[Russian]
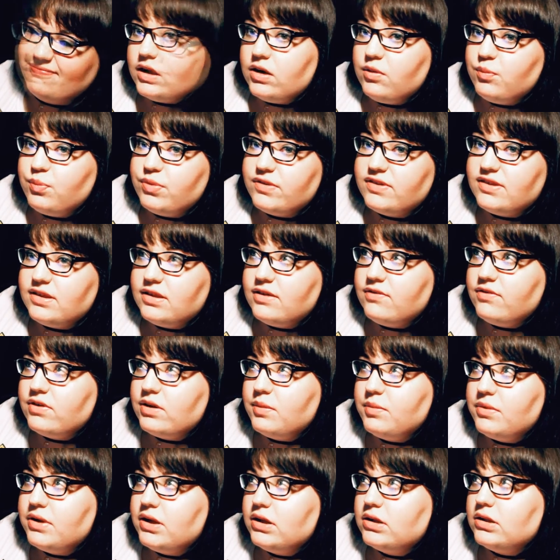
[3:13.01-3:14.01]
В последнее
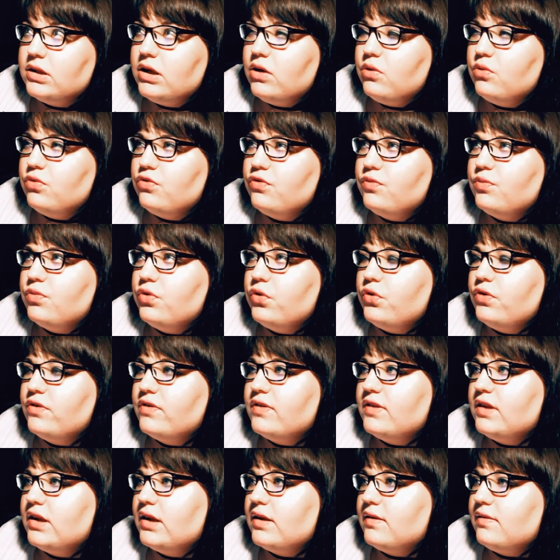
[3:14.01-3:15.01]
время, когда очень много
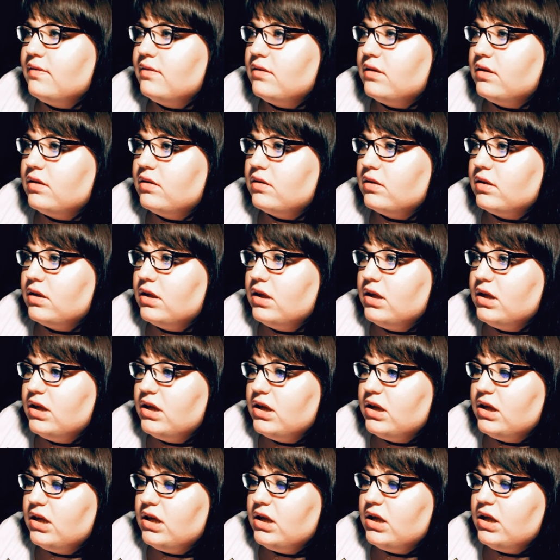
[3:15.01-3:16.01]
стресса
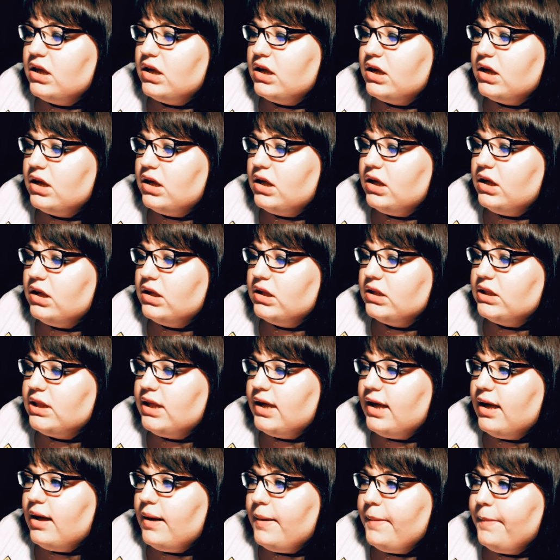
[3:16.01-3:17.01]
и
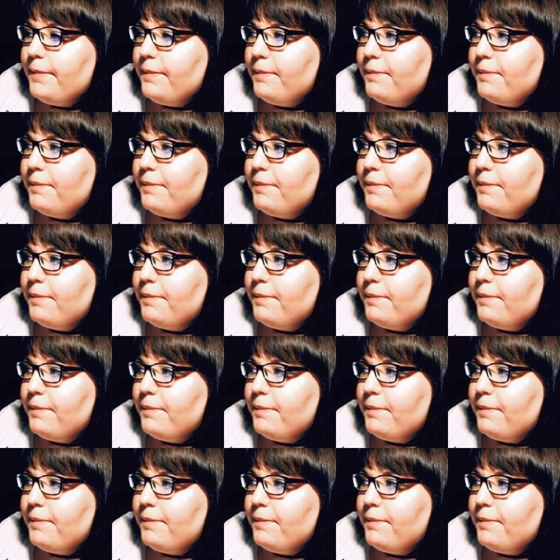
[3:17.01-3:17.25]
когда